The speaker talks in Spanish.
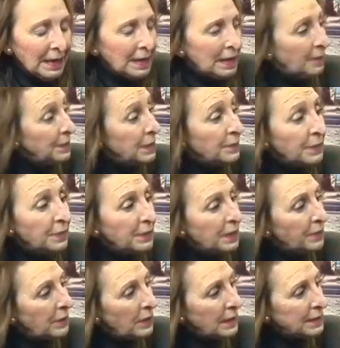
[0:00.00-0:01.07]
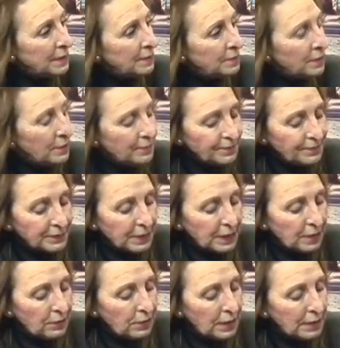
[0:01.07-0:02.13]
Y a mí siempre me ha llamado la atención
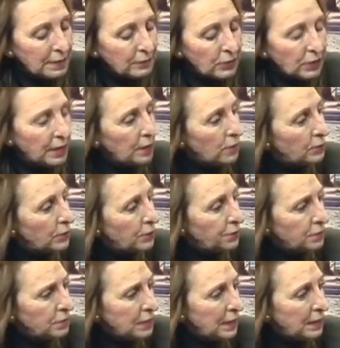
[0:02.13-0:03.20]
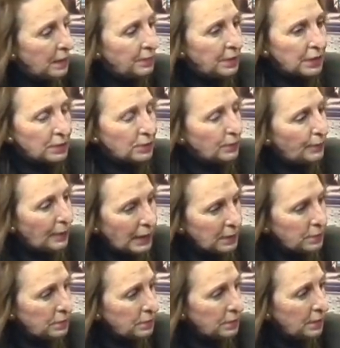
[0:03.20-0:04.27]
que una mujer como tú se haya abierto
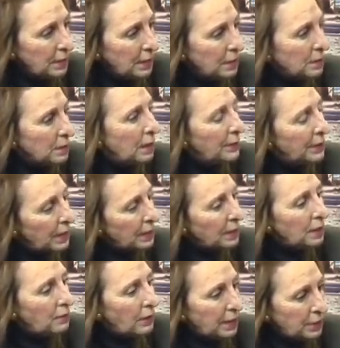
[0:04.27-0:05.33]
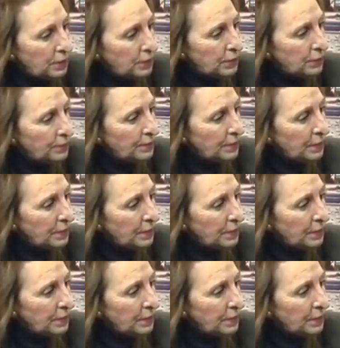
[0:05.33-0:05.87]
paso de la manera que lo ha hecho